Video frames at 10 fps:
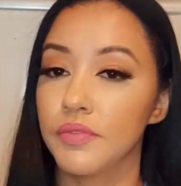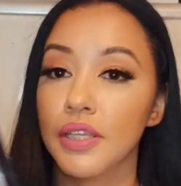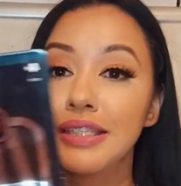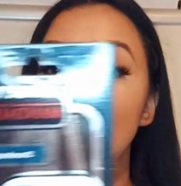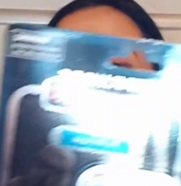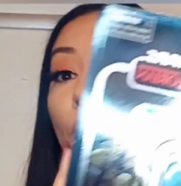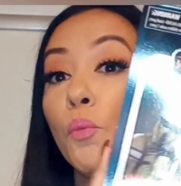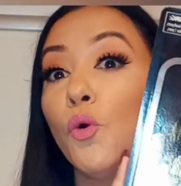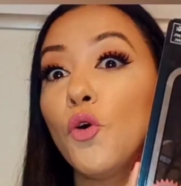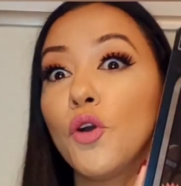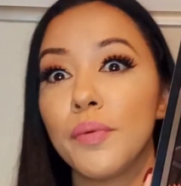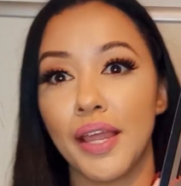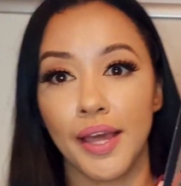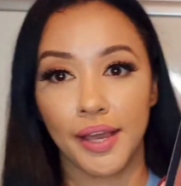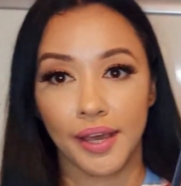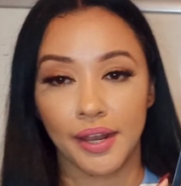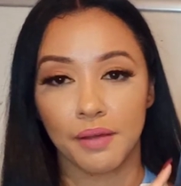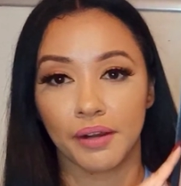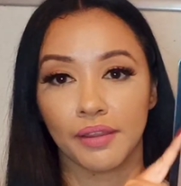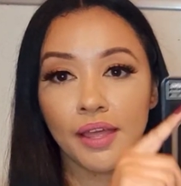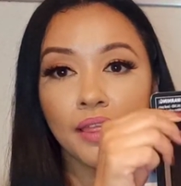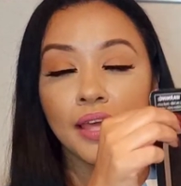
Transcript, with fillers: Llegó muy bien la caja, la verdad.